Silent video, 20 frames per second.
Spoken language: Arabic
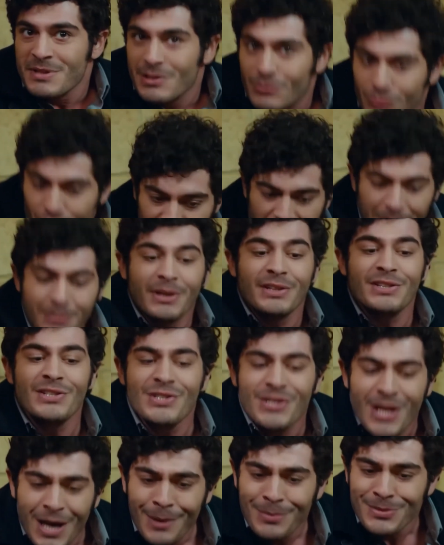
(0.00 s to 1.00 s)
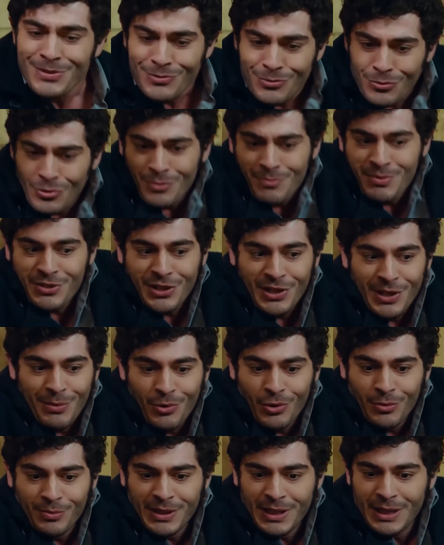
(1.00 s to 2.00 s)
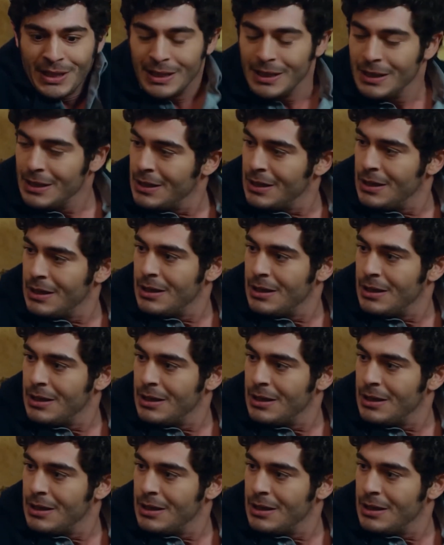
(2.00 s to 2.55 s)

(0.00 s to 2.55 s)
يتزوجها عم قول يعمل شيء مشان ينقذنا مو اكثر